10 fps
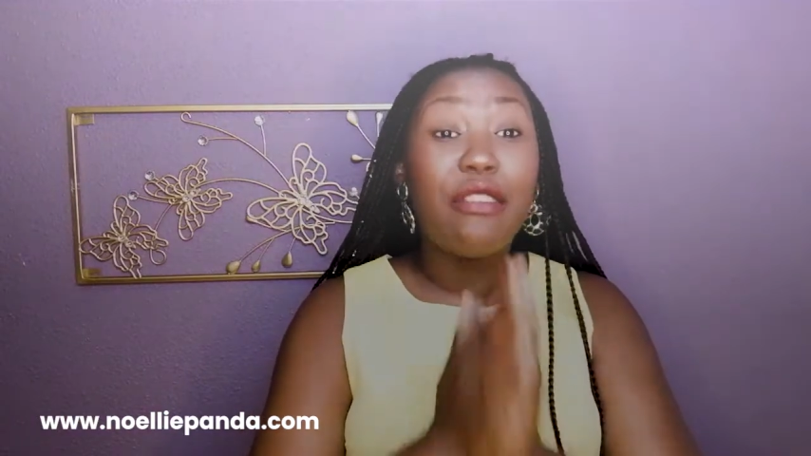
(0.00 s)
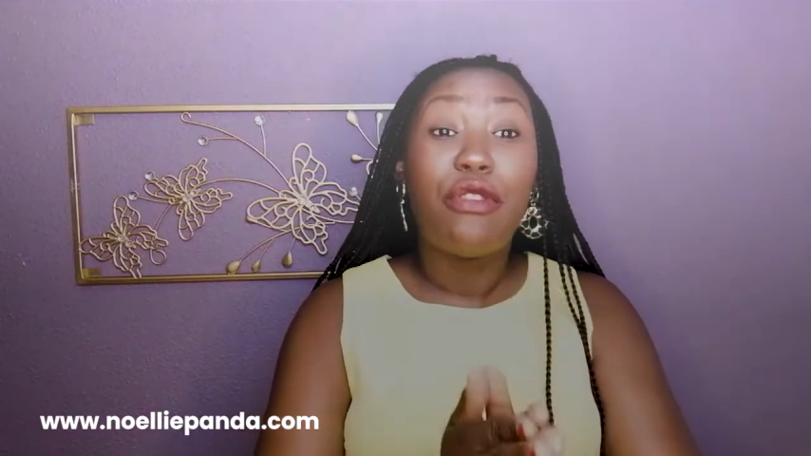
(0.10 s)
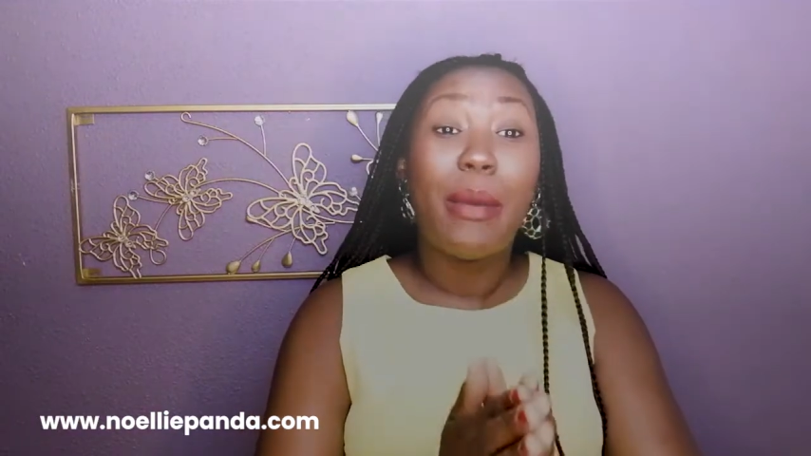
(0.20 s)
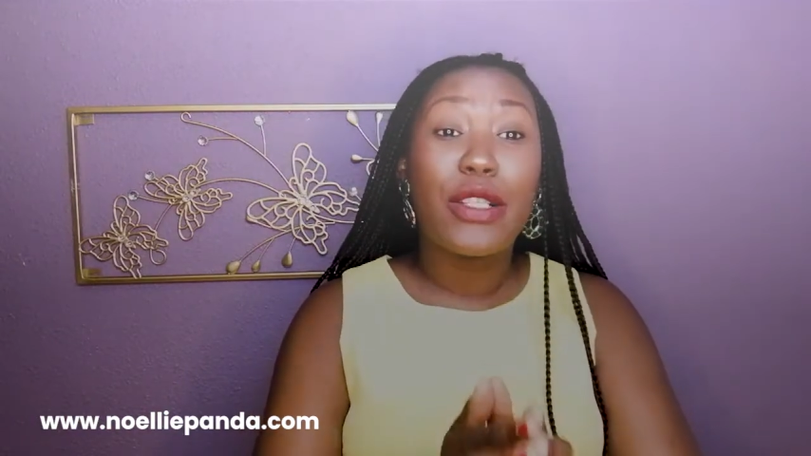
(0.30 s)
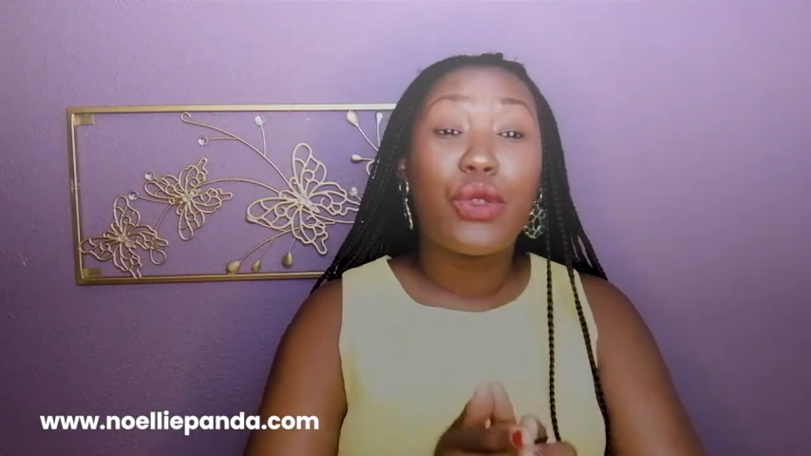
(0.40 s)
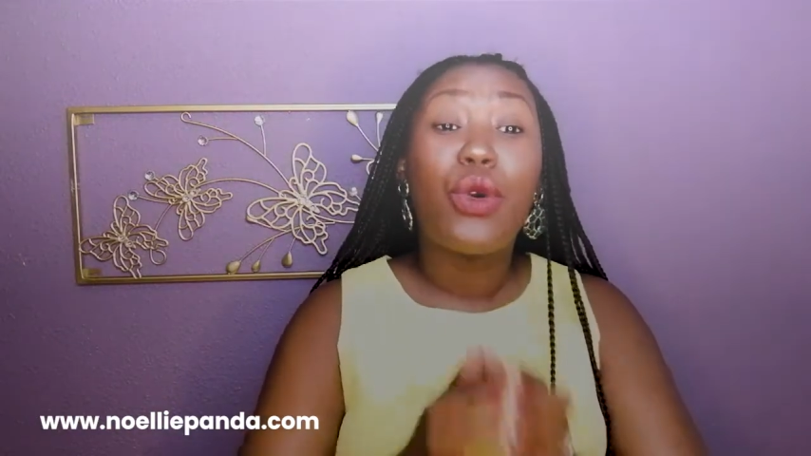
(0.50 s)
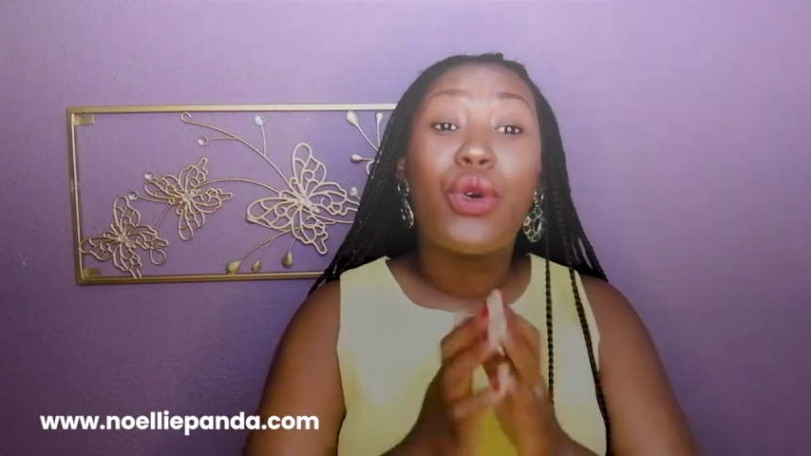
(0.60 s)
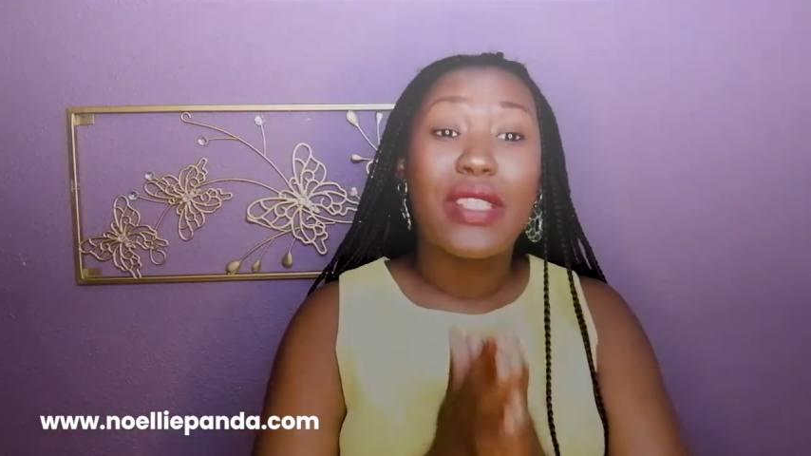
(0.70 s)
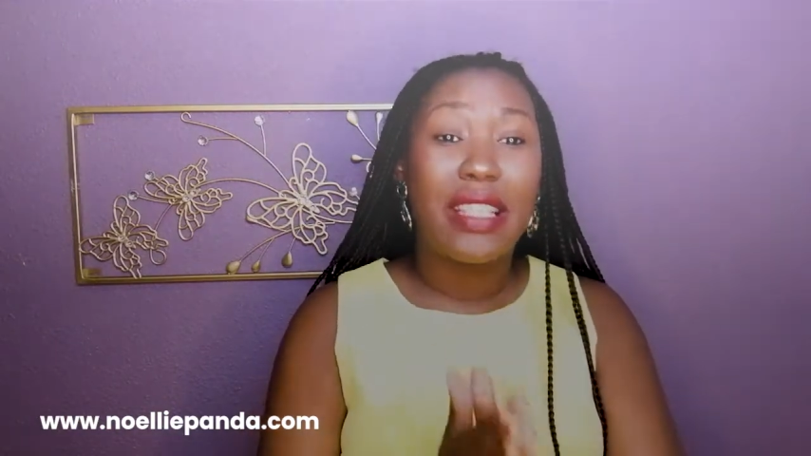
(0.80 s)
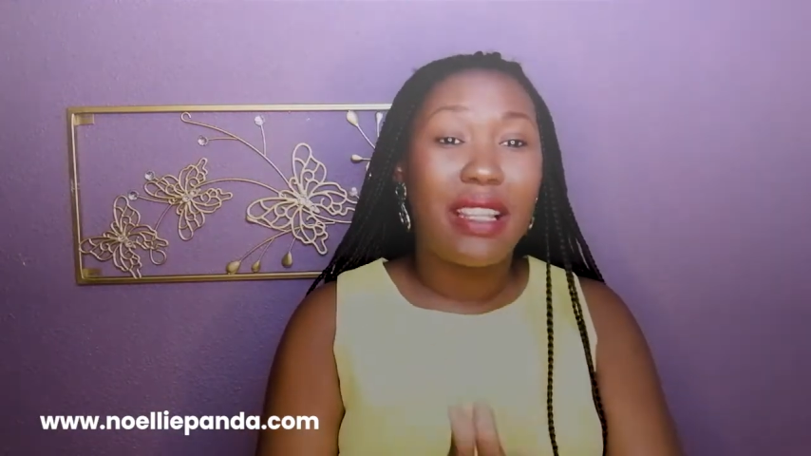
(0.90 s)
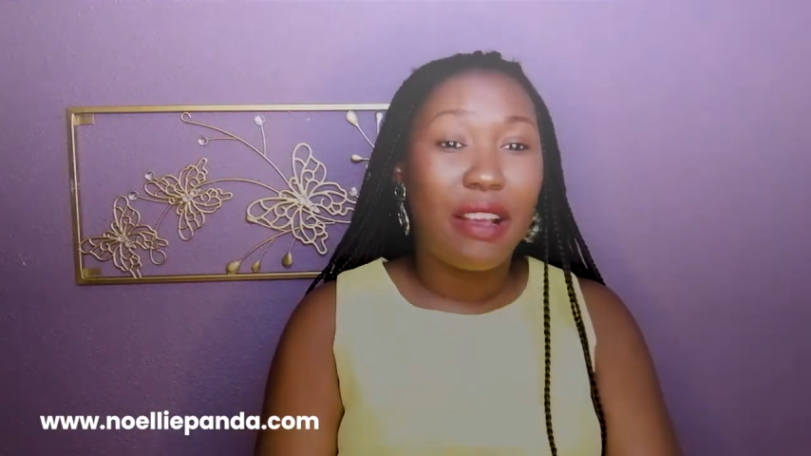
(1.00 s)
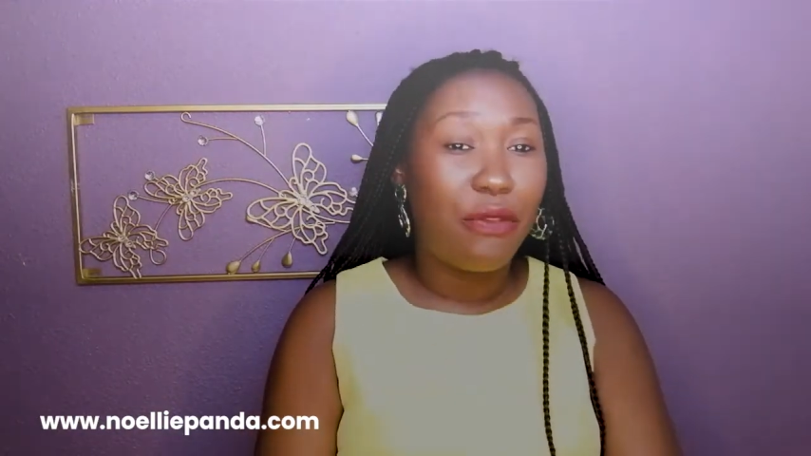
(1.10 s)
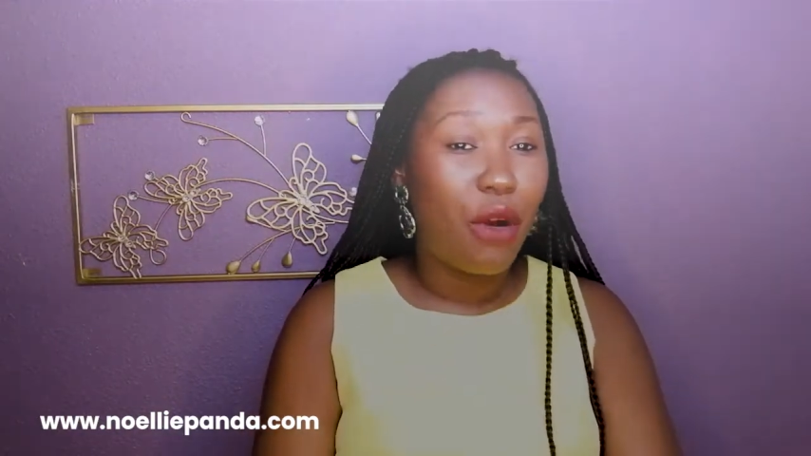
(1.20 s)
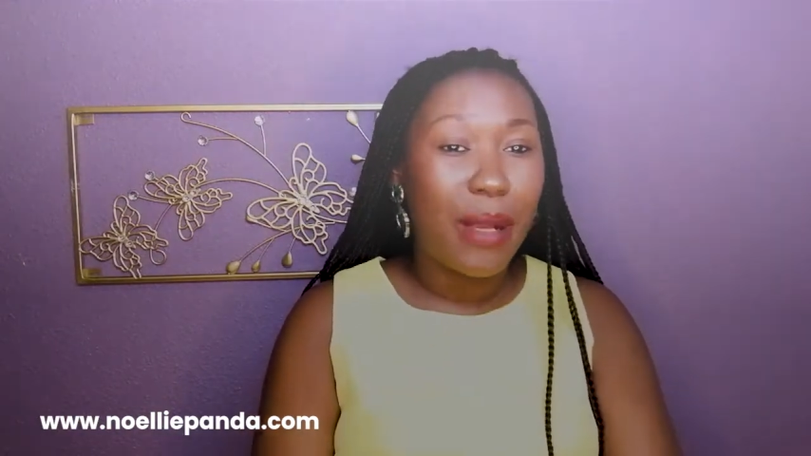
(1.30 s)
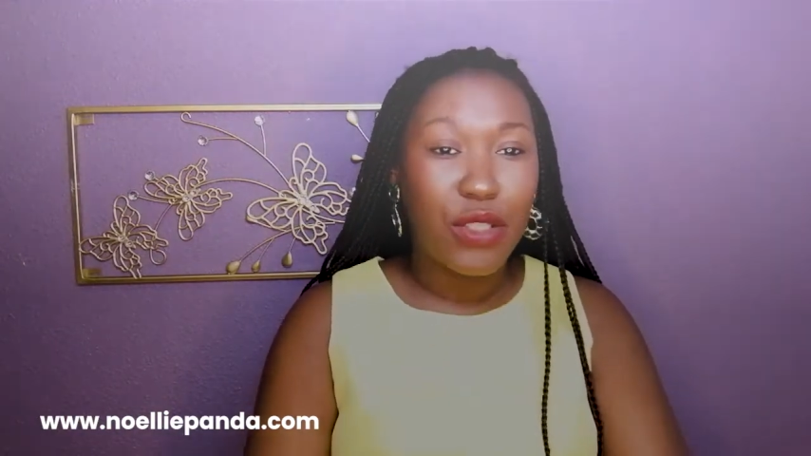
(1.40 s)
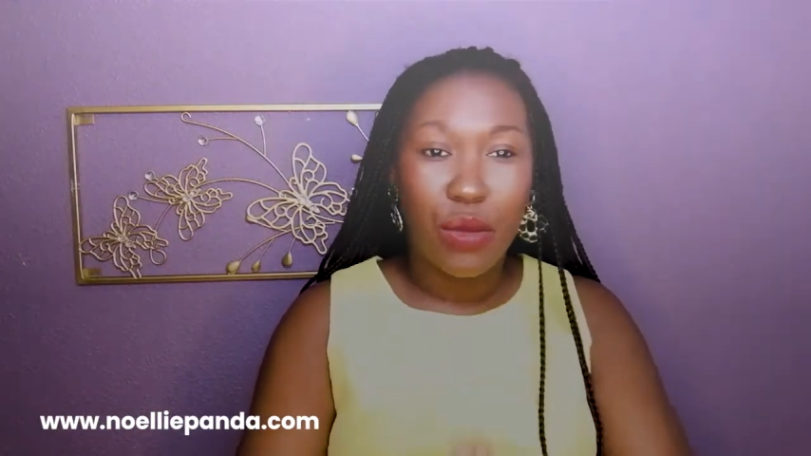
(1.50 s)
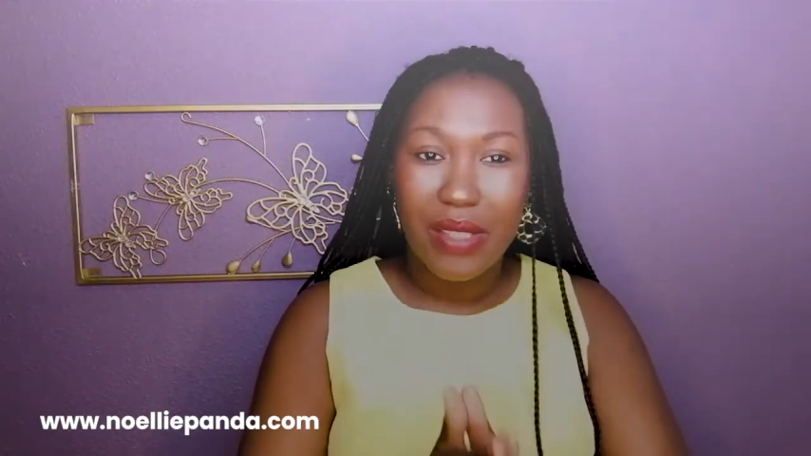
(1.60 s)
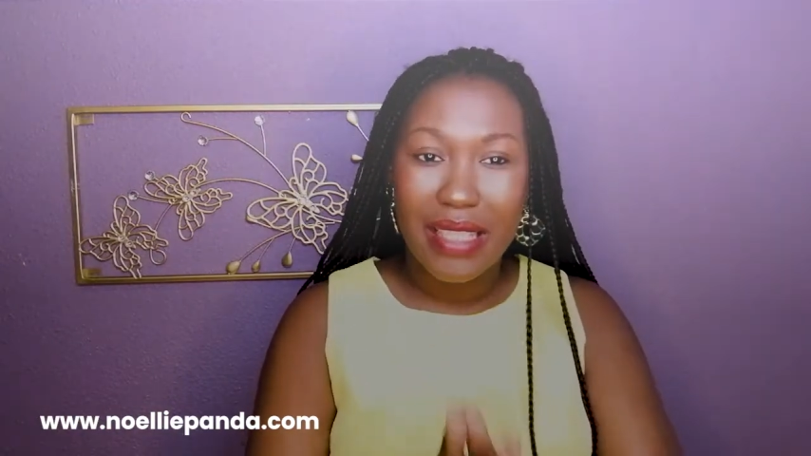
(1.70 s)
informations concernant la formation,